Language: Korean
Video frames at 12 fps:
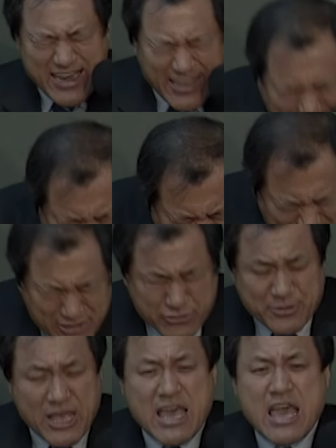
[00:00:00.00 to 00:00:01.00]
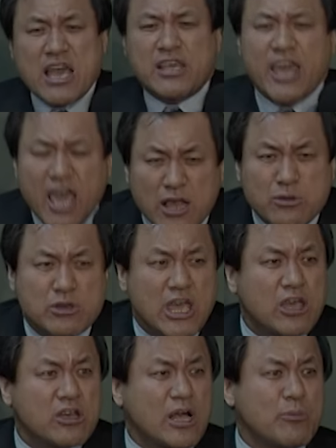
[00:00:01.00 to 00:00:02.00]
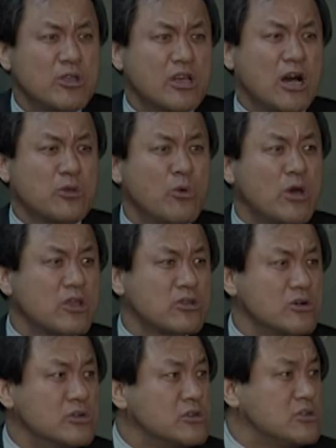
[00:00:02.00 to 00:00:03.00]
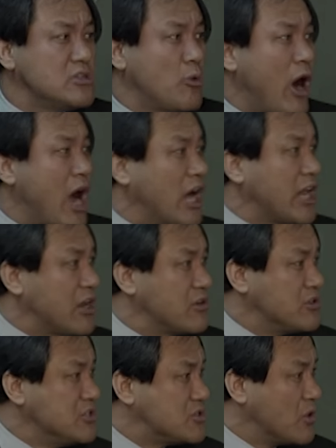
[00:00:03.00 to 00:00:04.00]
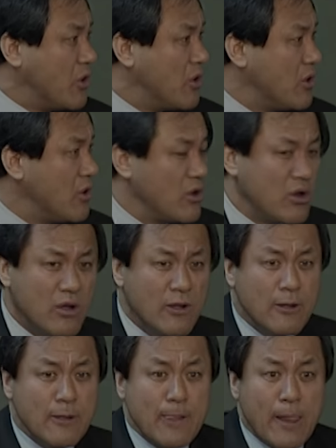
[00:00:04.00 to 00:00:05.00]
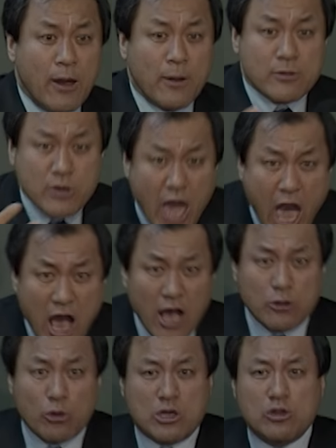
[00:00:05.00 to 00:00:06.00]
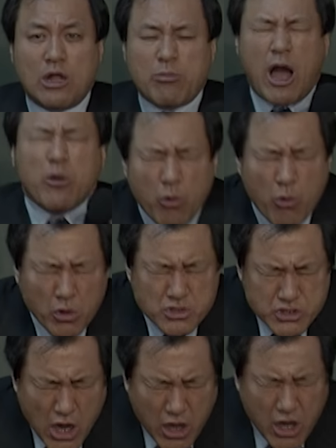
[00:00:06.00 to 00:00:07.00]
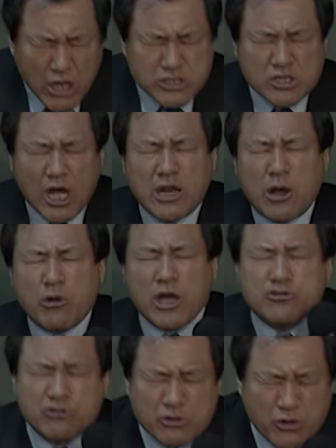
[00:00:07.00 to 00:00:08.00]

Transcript: 성령을 주십소서 계속 얘기하다 보니까 속에서 은근히 화가 나는 거 있죠. 계속 기다려. 아유 언제까지 달라고 해야 주는